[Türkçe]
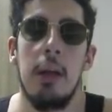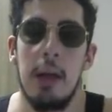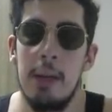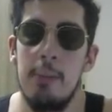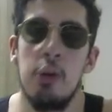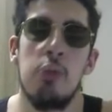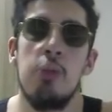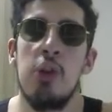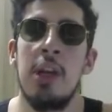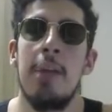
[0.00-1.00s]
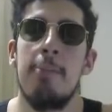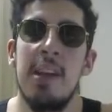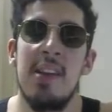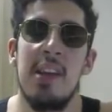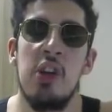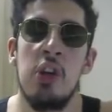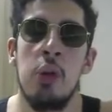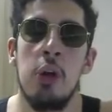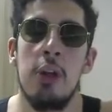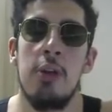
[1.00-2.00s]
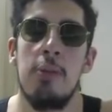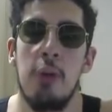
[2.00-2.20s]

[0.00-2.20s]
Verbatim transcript: Hani biliyorsunuz bu sene PlayStation 4